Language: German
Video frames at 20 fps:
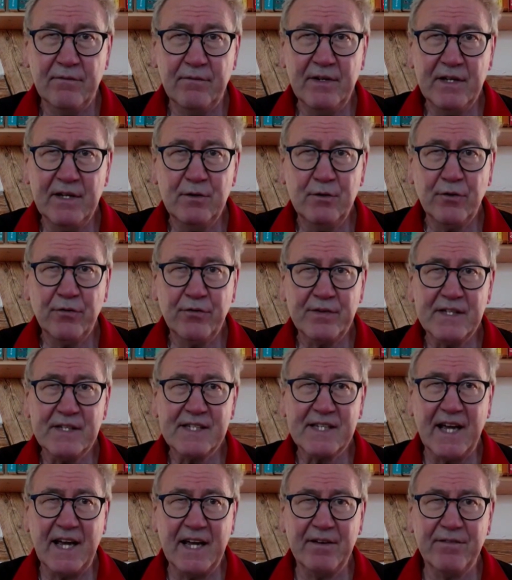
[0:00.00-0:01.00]
Wir durften
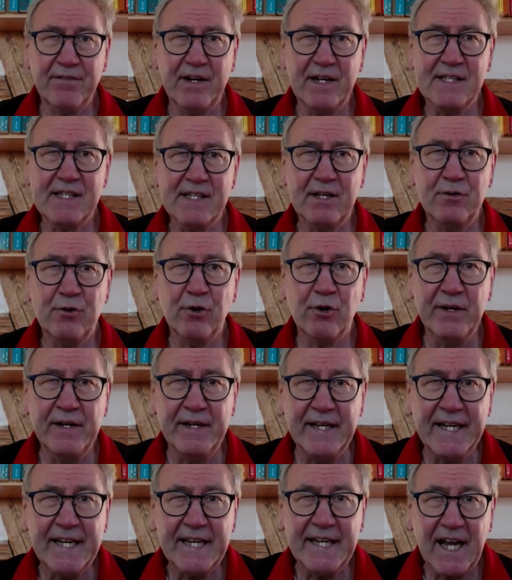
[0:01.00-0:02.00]
zeitweise ja noch
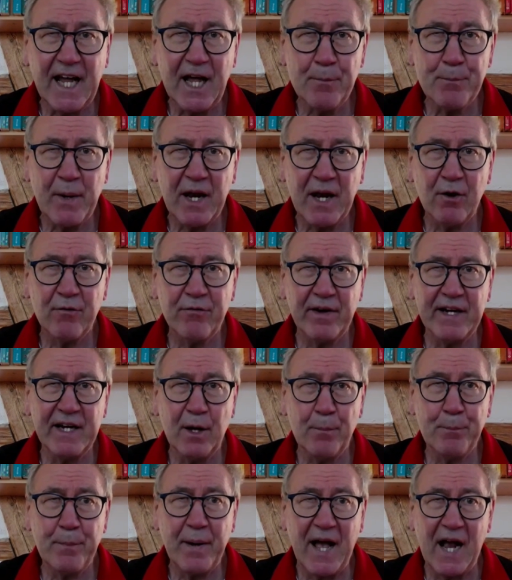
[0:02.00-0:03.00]
nicht einmal auf
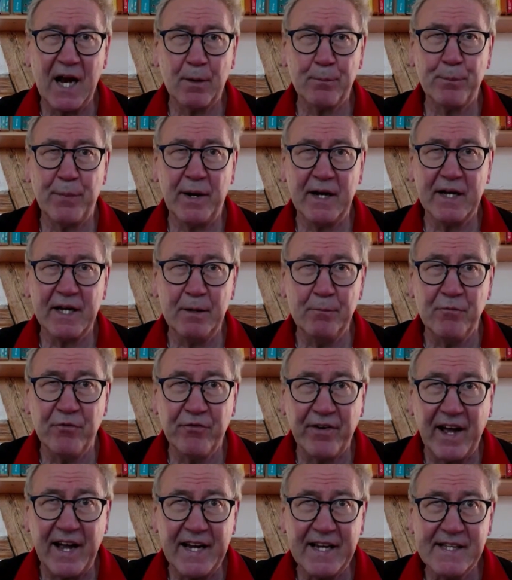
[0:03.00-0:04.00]
einer Parkbank im
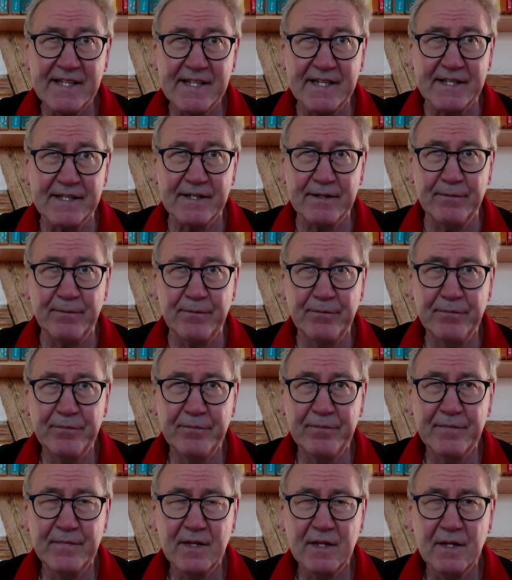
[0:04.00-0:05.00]
Freien sitzen.
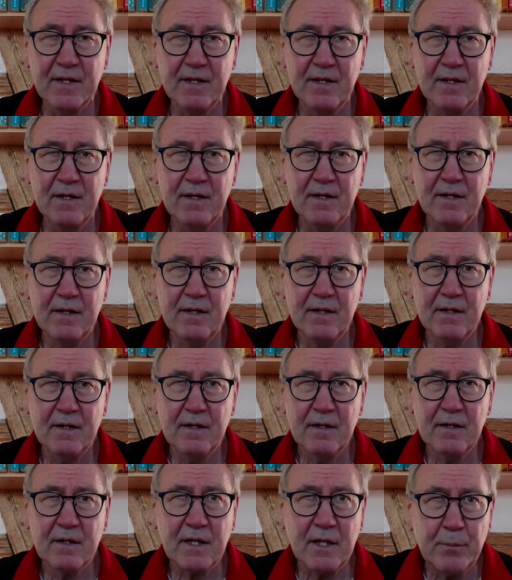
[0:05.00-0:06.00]

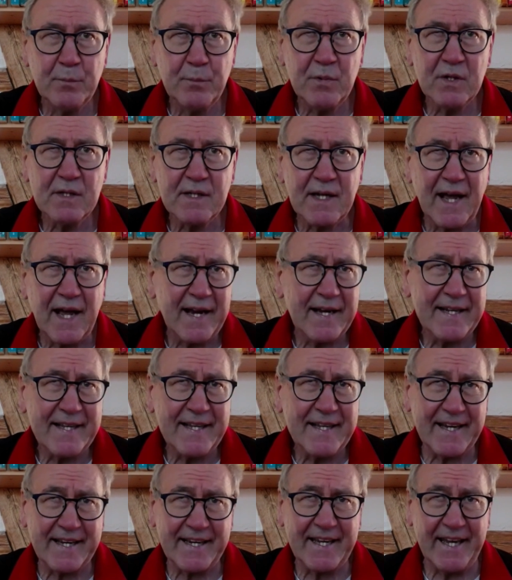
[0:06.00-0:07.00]
Gibt es
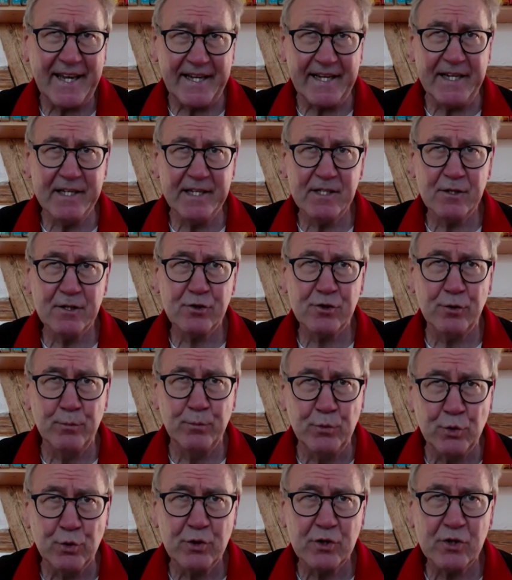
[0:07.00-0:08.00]
eigentlich Erkenntnisse
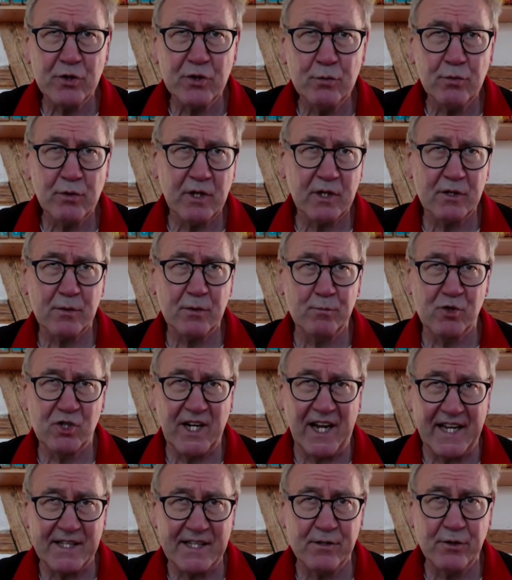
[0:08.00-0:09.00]
zum Nutzen oder zum
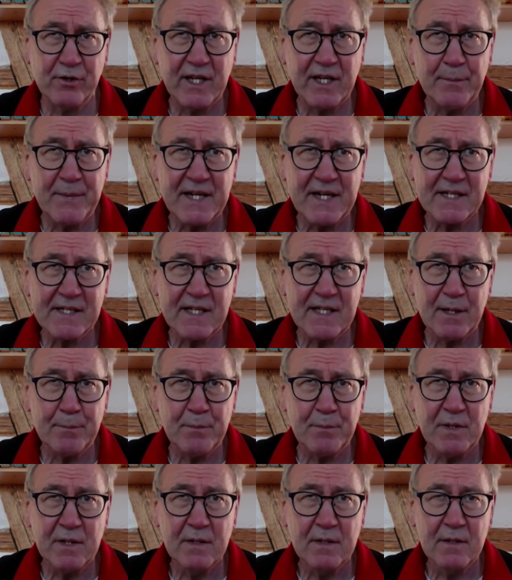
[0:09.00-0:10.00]
Schaden solcher
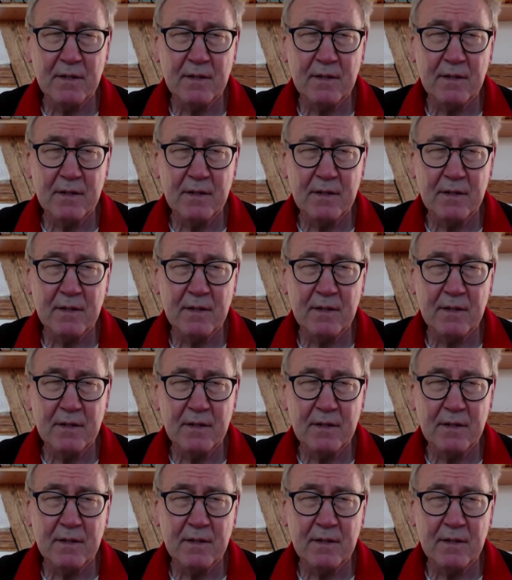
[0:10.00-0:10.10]
Maßnahmen?